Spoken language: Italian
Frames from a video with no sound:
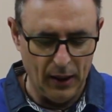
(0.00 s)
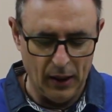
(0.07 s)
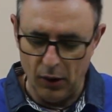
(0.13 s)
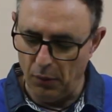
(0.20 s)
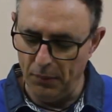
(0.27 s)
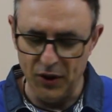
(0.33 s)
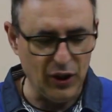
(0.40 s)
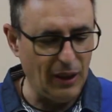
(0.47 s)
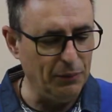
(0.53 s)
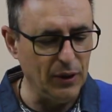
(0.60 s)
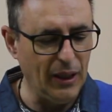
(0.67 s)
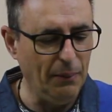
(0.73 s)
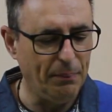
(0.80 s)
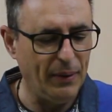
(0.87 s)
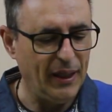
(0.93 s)
Cominciamo
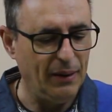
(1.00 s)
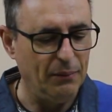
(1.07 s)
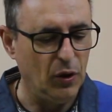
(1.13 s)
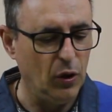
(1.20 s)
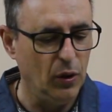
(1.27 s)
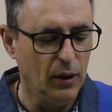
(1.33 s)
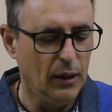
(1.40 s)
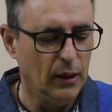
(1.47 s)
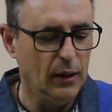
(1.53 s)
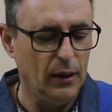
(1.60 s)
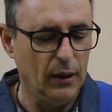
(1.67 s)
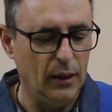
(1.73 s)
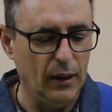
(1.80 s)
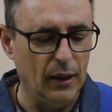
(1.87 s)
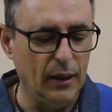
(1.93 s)
dal primo,
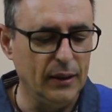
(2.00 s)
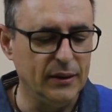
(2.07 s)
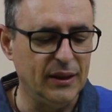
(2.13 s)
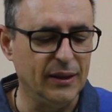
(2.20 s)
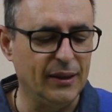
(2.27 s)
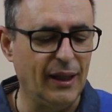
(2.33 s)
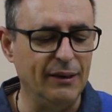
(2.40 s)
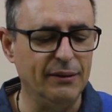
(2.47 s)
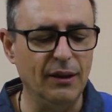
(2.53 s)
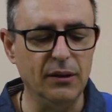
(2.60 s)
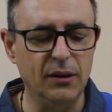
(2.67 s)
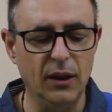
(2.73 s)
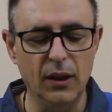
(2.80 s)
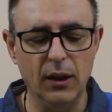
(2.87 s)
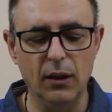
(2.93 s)
eh, si tratta
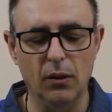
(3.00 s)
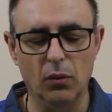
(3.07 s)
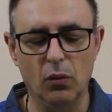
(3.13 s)
di